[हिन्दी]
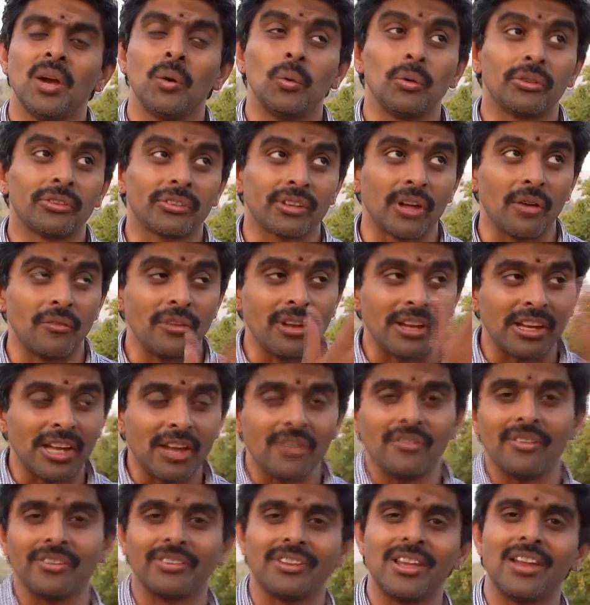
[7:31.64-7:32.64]
उस कवि की
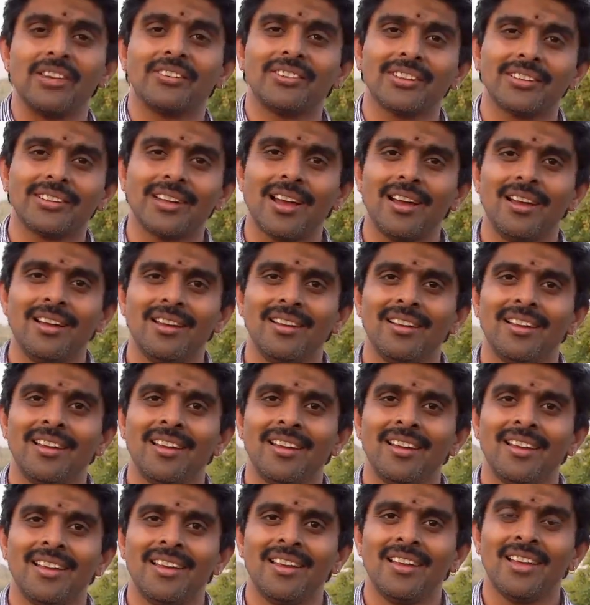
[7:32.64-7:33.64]
विशेषता
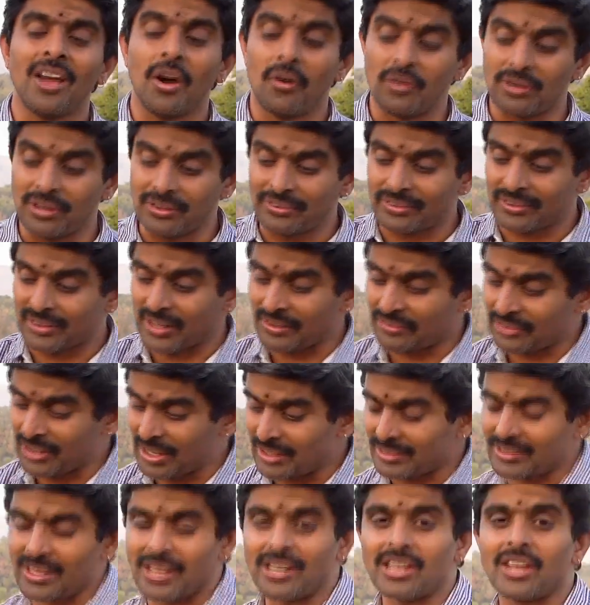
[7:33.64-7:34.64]
और इस
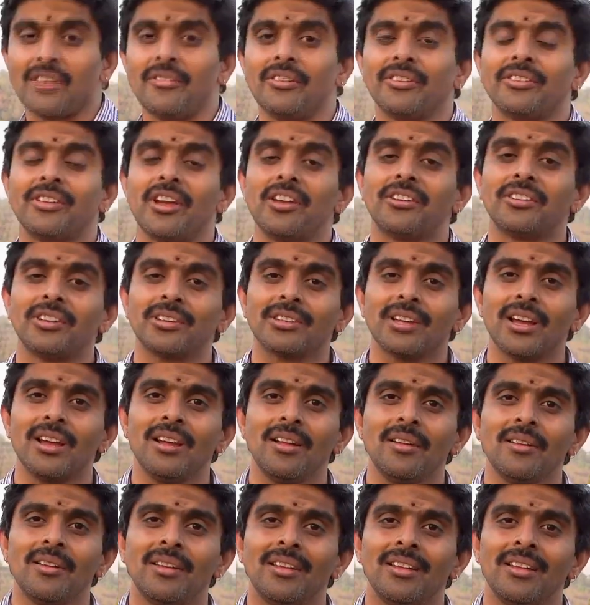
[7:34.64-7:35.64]
रचयिता की विशेषता
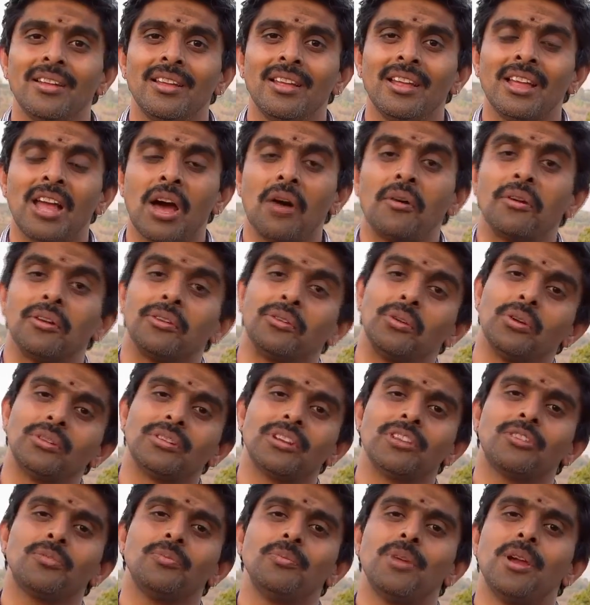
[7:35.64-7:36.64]
और
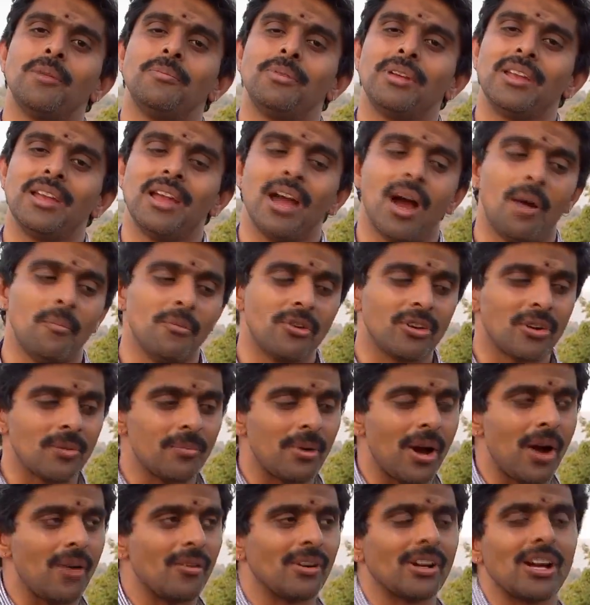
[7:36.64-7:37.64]
ज्योतिष में भी अमुक
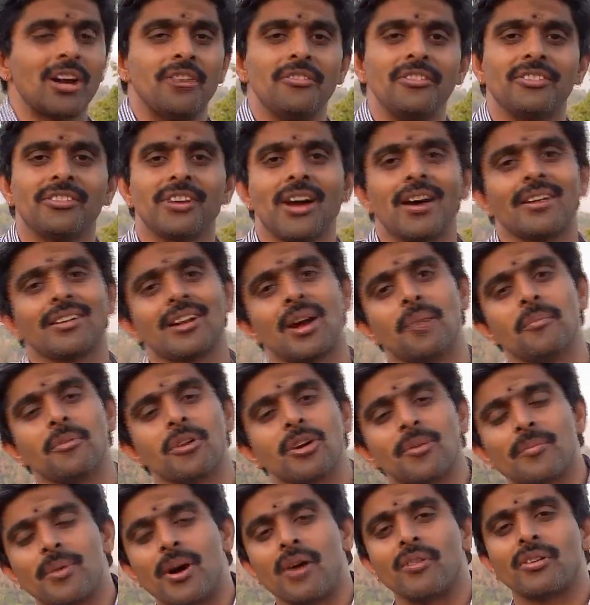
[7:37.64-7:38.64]
भाव का विचार
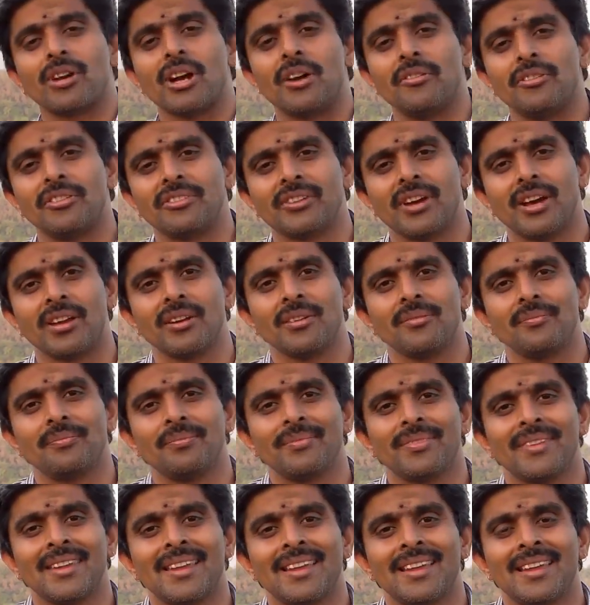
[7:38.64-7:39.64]
अमुक भाव का विचार
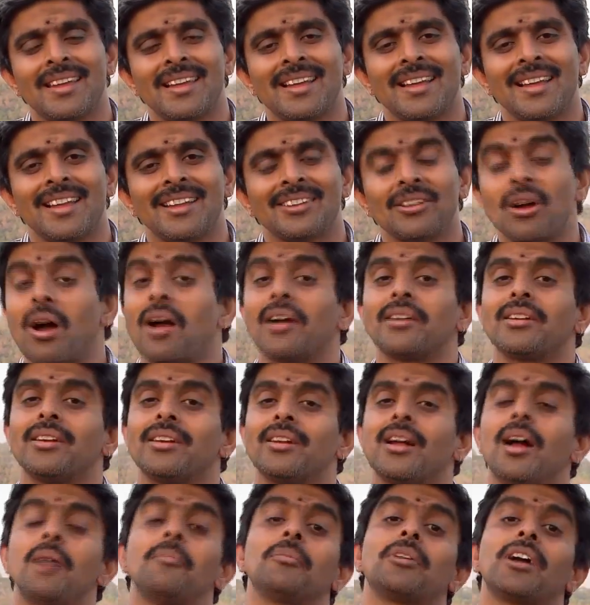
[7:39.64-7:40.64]
तो आखिर
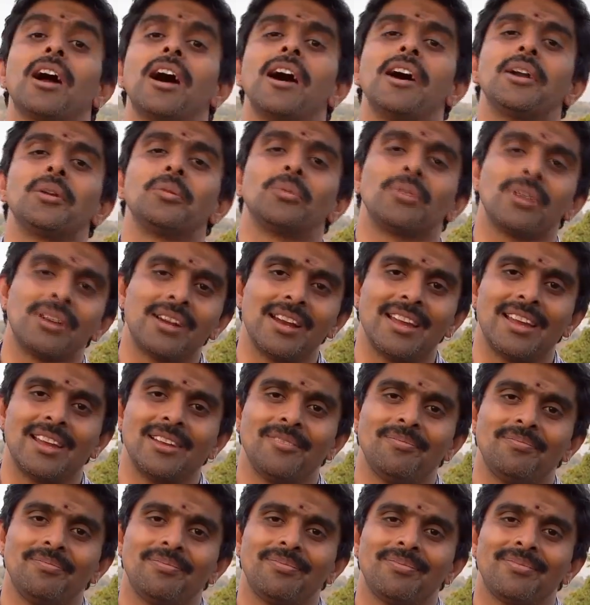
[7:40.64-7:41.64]
हम कहाँ रुक गए
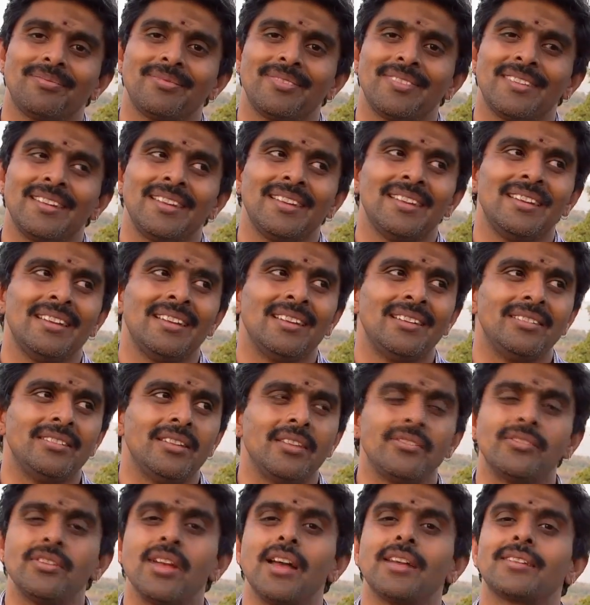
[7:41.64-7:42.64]

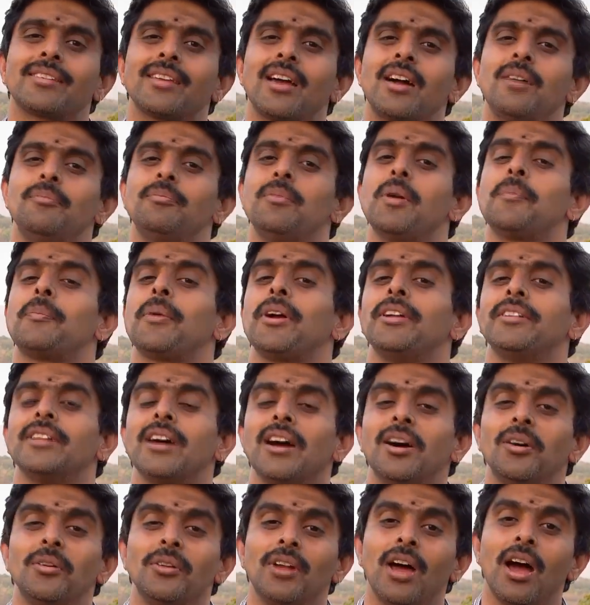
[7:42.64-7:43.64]
जिज्ञासा हमें पैदा
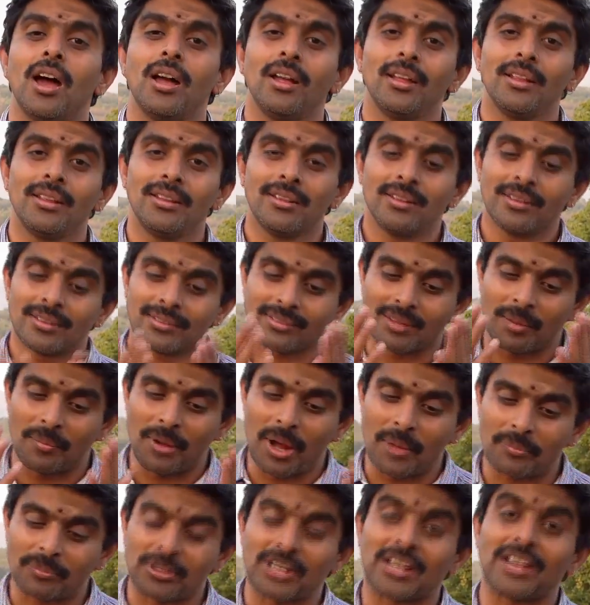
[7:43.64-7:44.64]
होना
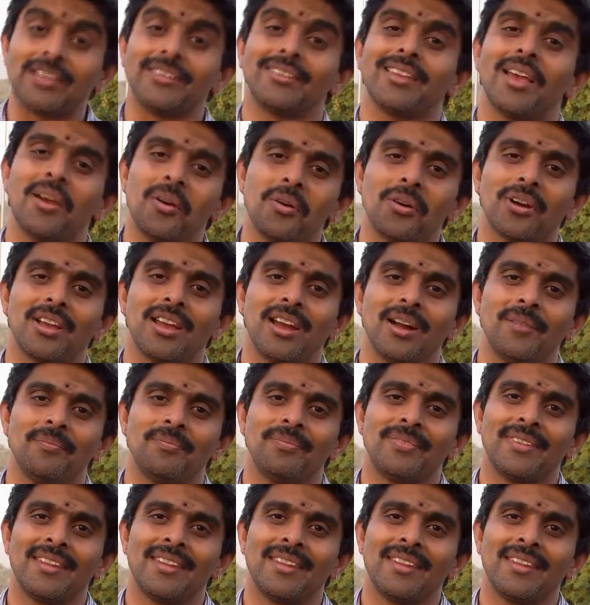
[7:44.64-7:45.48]
समाप्त कैसे हो गया